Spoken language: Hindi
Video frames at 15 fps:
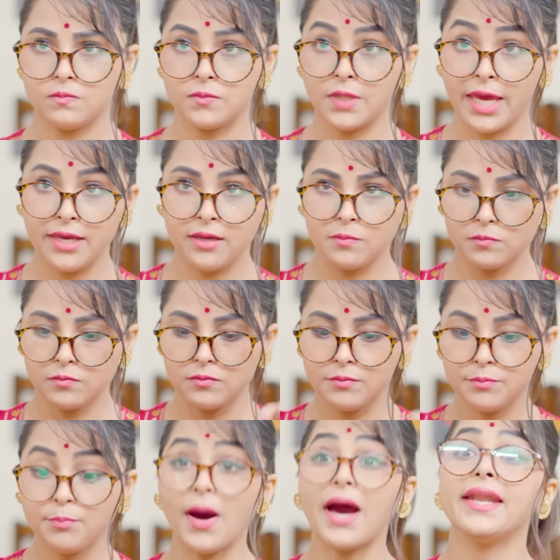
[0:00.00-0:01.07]
नहीं
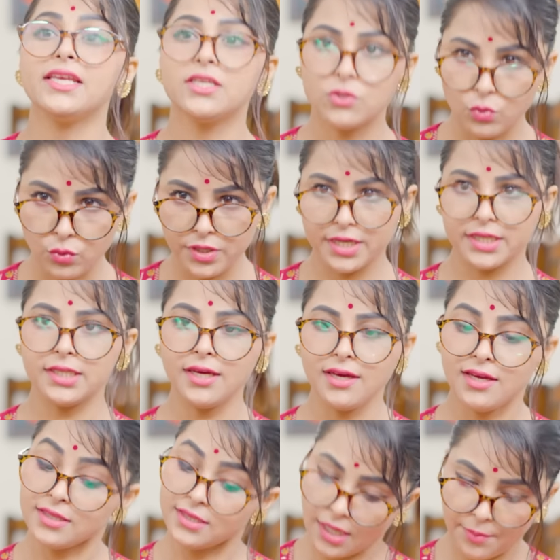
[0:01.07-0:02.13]
पानी सूखने दे
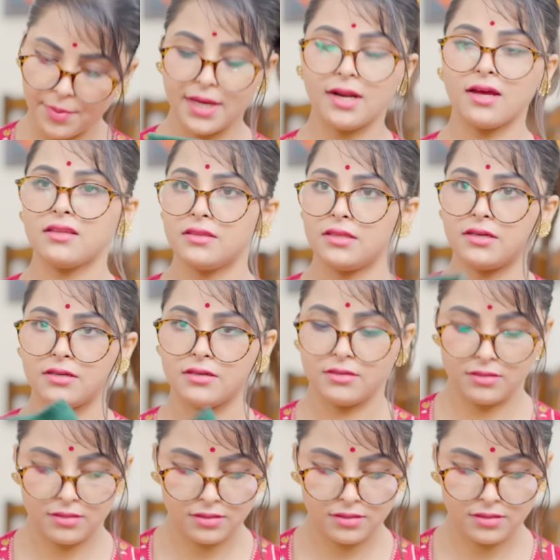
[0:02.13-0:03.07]
तब आना अंदर